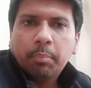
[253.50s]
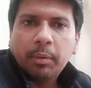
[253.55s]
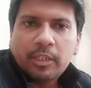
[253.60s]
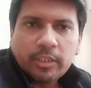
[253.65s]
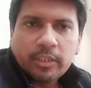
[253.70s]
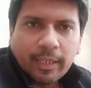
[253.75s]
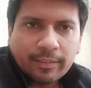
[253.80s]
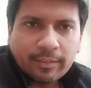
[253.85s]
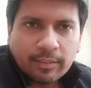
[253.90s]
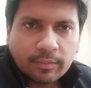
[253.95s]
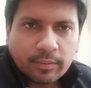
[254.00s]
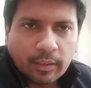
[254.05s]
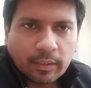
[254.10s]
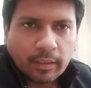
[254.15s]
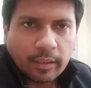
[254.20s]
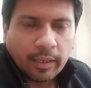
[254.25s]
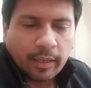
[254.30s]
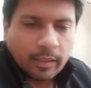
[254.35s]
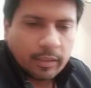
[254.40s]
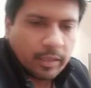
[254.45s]
बच कैसे
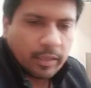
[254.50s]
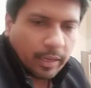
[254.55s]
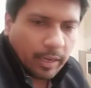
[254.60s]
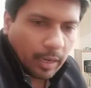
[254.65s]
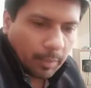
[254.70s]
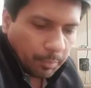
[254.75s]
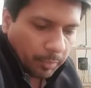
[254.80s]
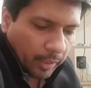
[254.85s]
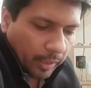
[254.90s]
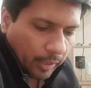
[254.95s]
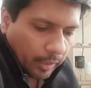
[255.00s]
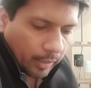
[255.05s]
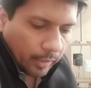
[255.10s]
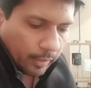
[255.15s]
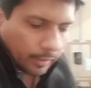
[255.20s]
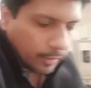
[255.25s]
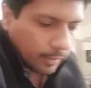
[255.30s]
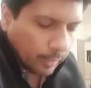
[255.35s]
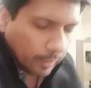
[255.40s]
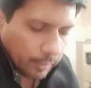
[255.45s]
सकते हैं ये आपने
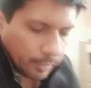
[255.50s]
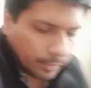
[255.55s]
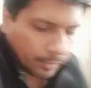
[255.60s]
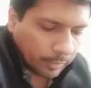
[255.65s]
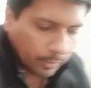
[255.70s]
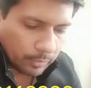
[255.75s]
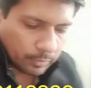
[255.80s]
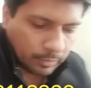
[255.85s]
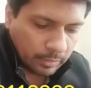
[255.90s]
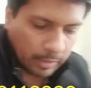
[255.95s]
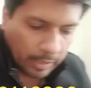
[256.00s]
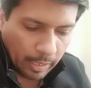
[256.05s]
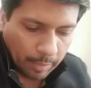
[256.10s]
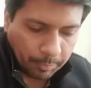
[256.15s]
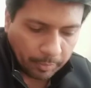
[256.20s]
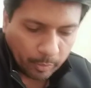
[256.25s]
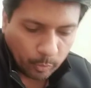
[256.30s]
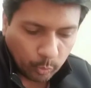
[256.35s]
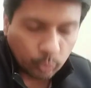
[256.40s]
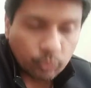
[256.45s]
ये
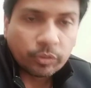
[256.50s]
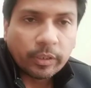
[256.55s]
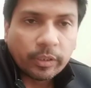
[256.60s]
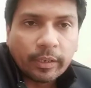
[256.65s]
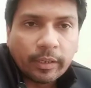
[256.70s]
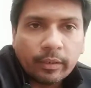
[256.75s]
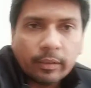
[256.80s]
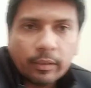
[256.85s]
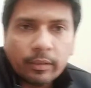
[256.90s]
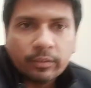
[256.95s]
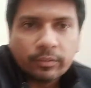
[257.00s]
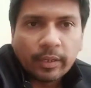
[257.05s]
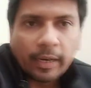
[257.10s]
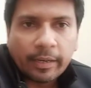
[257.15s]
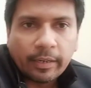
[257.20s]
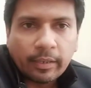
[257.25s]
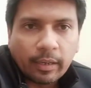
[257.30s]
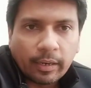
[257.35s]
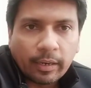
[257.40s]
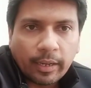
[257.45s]
आपने खुद से
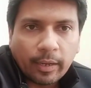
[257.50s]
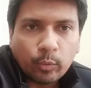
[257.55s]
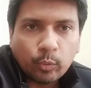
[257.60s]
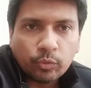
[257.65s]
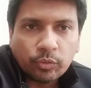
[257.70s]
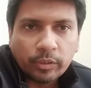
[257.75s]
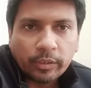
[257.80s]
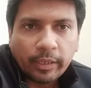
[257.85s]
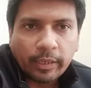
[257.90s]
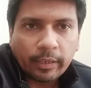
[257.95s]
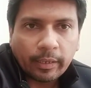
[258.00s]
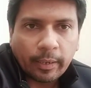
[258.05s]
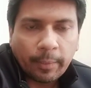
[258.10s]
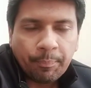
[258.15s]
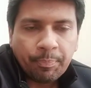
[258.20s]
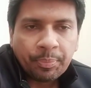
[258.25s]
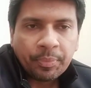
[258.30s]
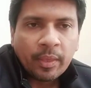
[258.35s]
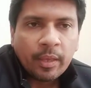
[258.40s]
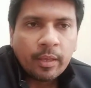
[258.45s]
डिसाइड करना है खुद से देखना है
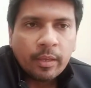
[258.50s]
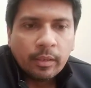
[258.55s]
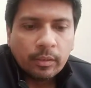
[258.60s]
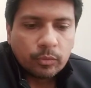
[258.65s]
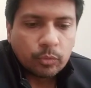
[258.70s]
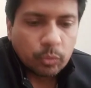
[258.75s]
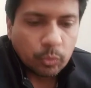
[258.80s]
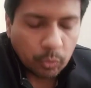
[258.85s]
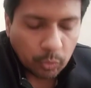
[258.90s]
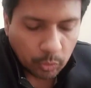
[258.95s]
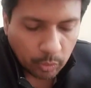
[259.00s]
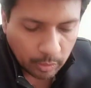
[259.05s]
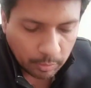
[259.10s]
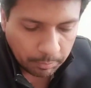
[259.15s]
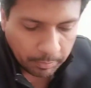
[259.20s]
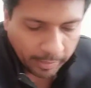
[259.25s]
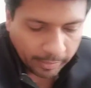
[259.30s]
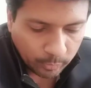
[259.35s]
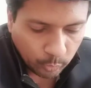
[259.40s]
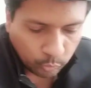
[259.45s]
सो so,
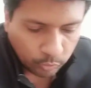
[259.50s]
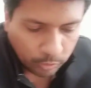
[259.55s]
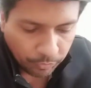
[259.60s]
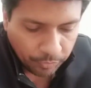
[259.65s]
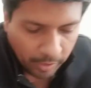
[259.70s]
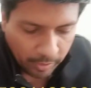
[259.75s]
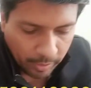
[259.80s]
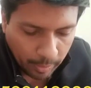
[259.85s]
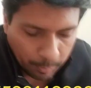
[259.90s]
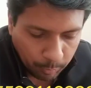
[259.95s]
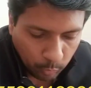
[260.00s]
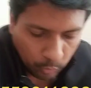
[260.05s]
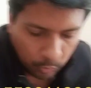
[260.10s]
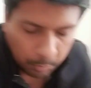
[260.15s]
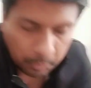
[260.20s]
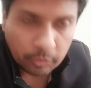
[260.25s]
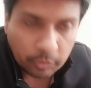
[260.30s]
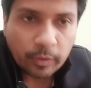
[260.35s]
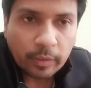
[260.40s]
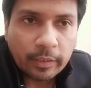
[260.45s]
मैं तो सिर्फ ये आपको
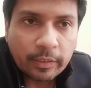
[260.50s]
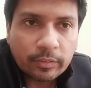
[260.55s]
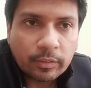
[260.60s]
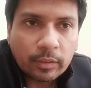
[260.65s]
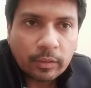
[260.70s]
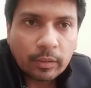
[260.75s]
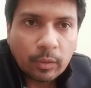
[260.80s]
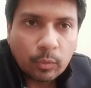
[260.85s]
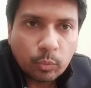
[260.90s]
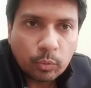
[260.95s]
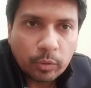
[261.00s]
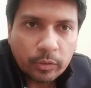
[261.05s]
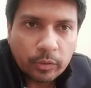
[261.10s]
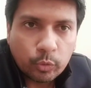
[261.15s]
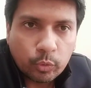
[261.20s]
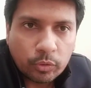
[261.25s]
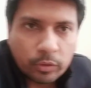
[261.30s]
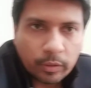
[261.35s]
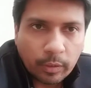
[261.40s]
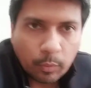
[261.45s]
मशवरा दे सकता हूँ कि
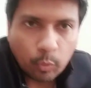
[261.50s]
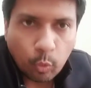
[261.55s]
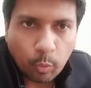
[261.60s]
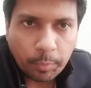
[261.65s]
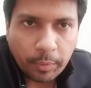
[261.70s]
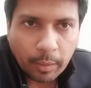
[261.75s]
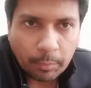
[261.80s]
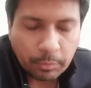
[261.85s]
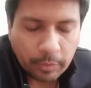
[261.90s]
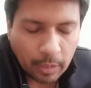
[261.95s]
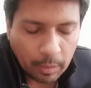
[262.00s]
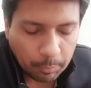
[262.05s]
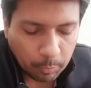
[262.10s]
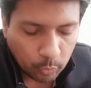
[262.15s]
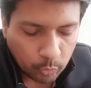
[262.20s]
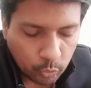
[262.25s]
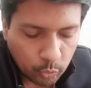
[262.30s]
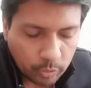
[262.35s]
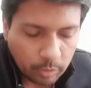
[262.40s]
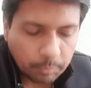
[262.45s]
जितने लोग भी आप यहाँ
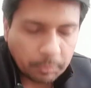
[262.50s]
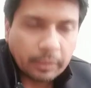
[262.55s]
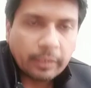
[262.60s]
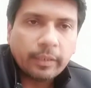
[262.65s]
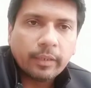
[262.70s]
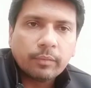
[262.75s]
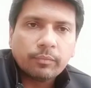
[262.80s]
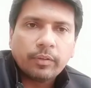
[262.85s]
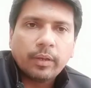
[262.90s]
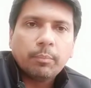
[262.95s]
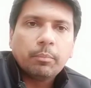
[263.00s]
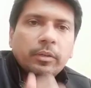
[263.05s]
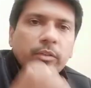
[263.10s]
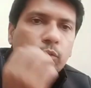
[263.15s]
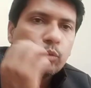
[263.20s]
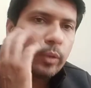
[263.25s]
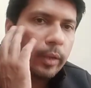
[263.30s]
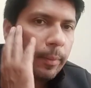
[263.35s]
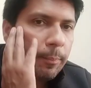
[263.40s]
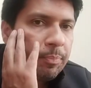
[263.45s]
पहुँचो जब इंडियन फैमिलीज
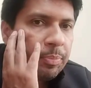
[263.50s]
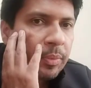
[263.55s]
जो हैं